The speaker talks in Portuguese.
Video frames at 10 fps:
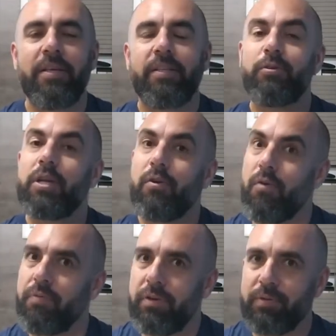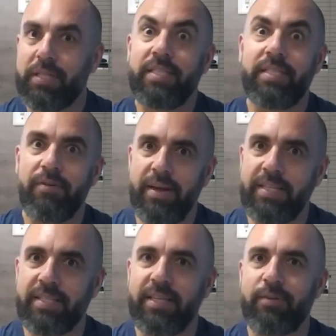Então já convido você, se não é
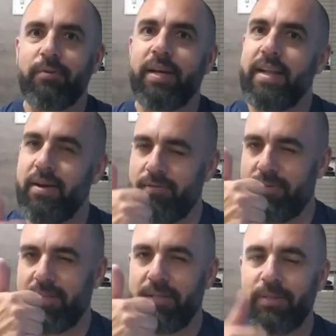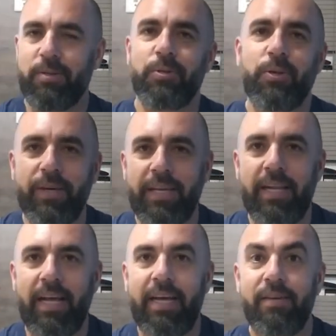inscrito no canal, deixe o seu joinha
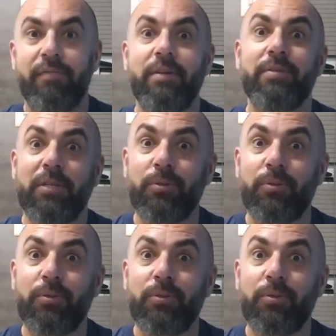lá, vai nos